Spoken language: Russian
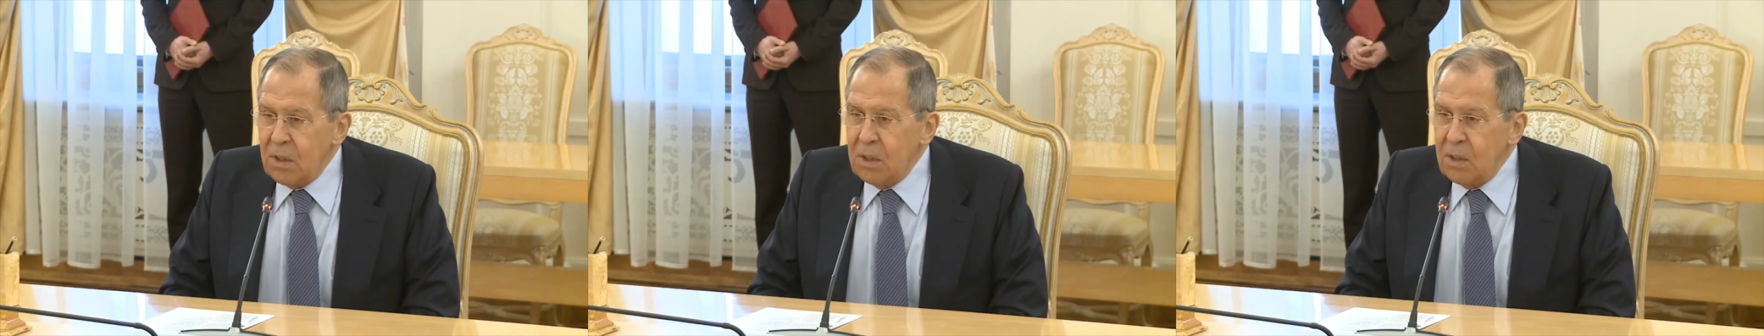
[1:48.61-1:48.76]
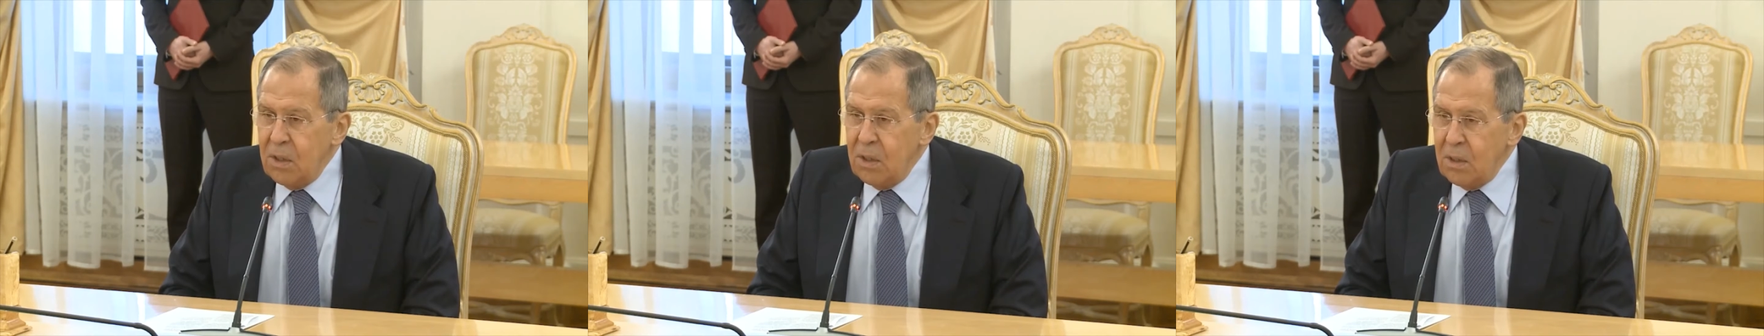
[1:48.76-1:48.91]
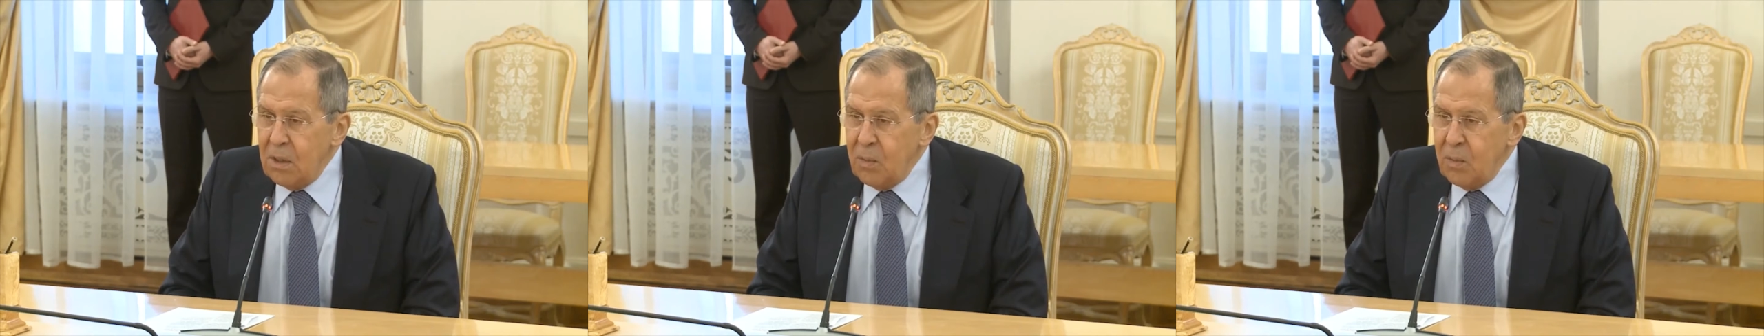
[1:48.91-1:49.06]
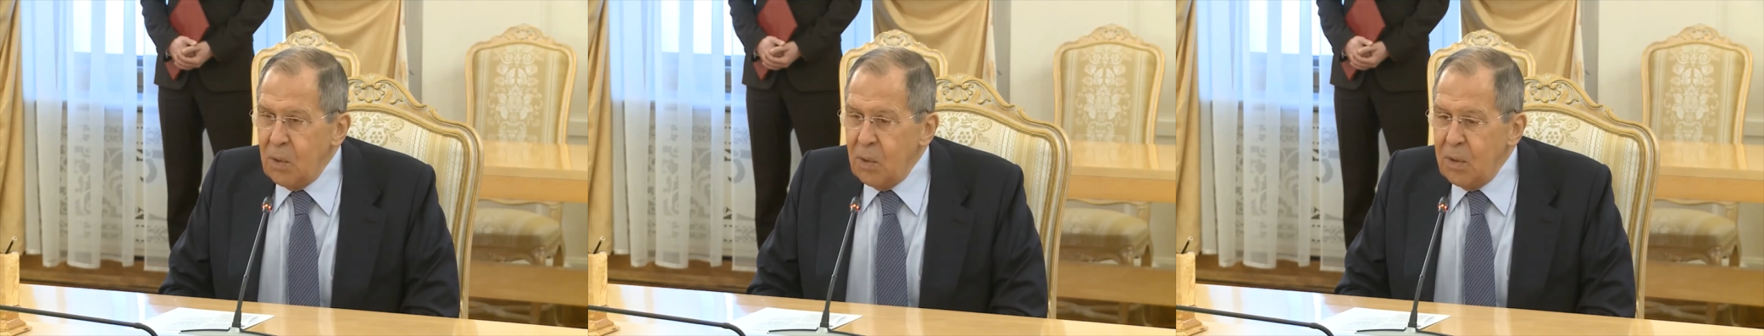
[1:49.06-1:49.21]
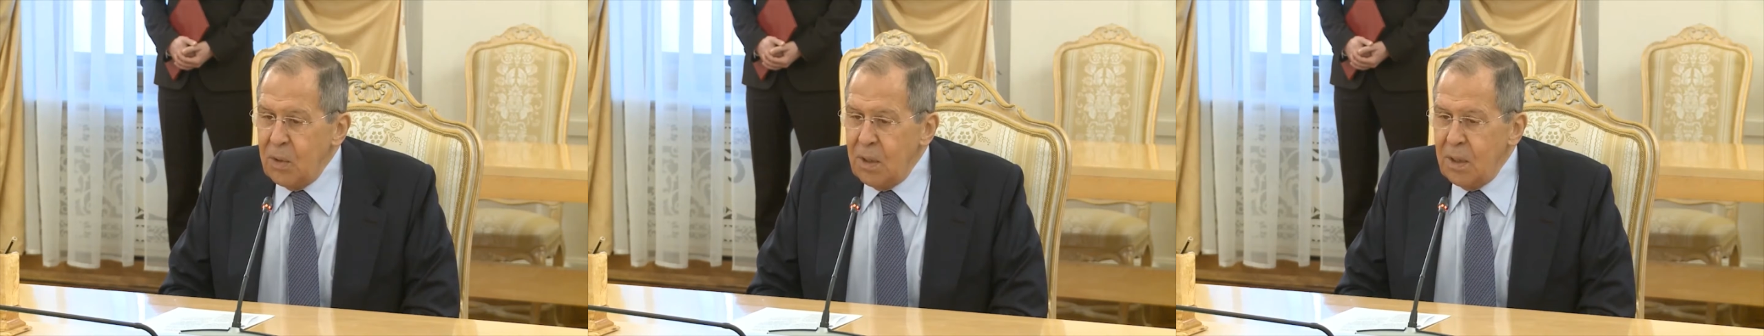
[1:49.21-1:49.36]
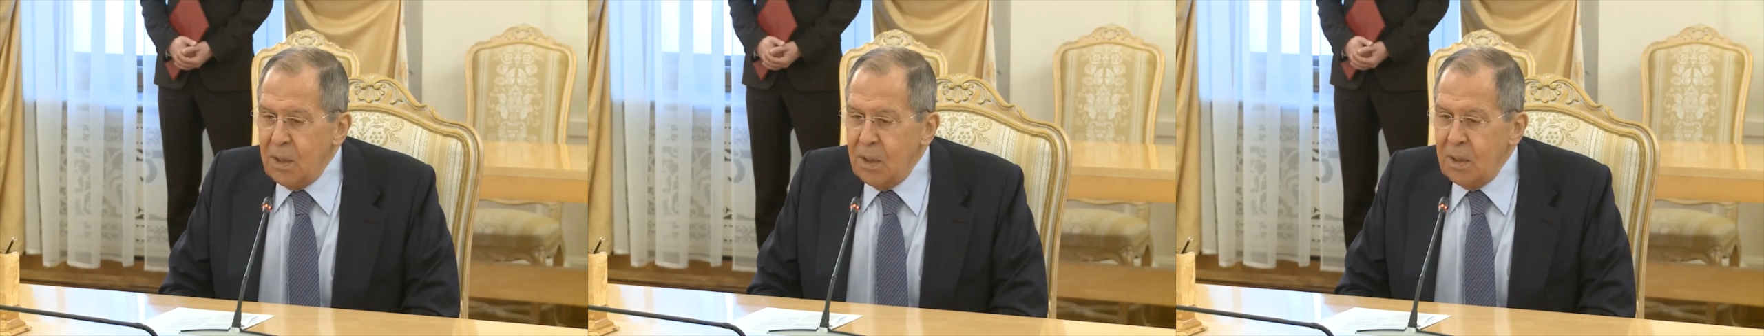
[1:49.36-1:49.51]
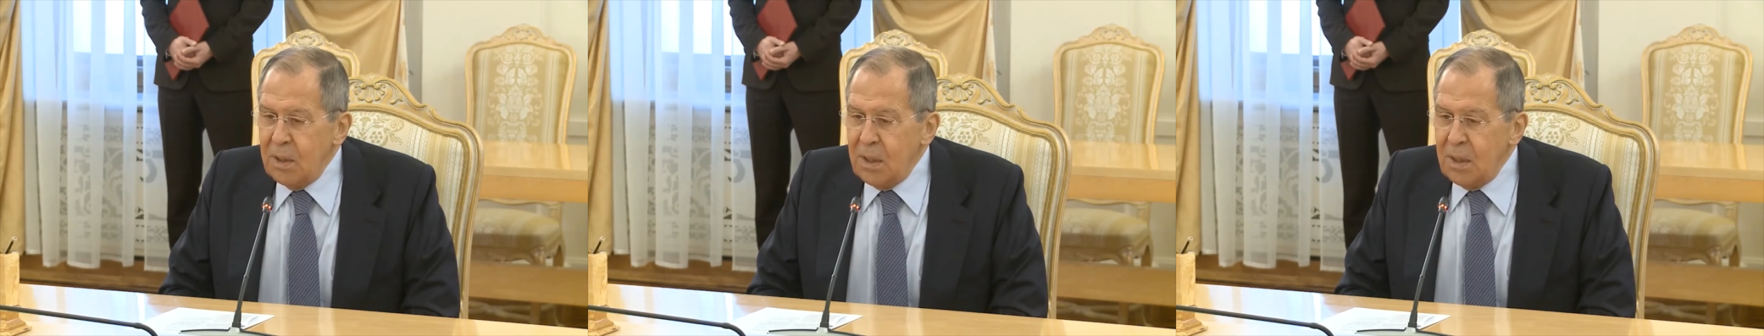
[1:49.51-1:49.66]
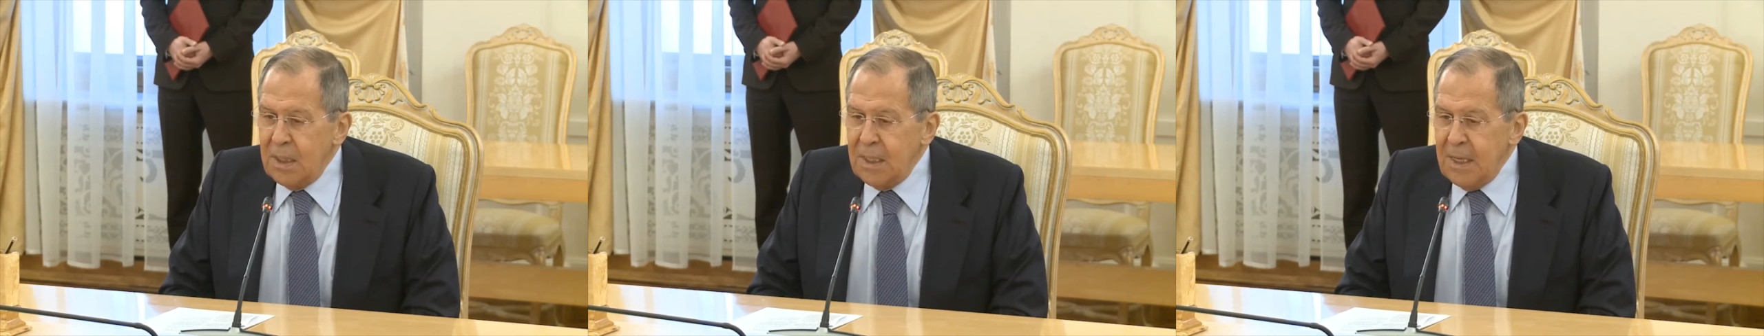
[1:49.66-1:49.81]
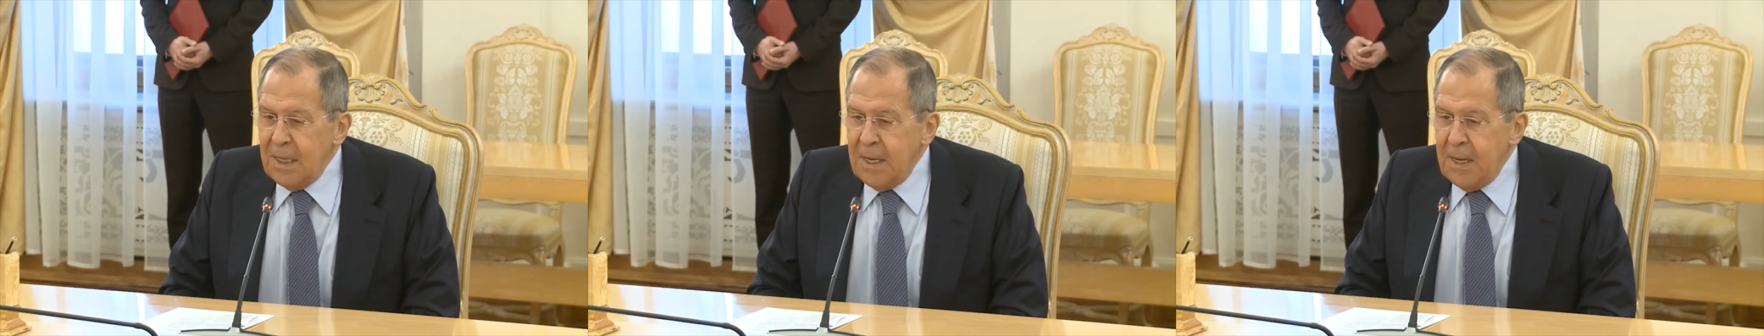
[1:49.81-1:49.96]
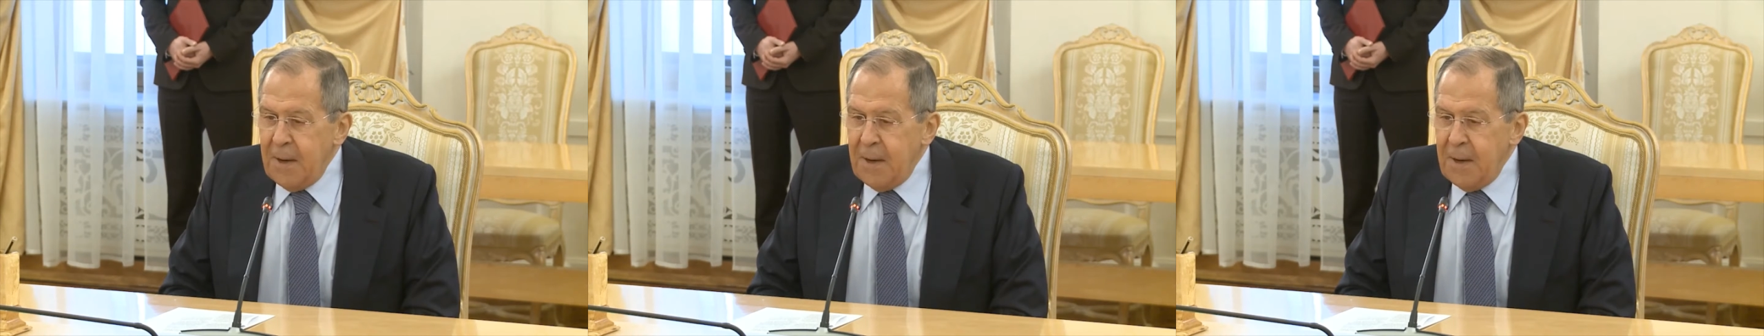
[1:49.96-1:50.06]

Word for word: в России наблюдается,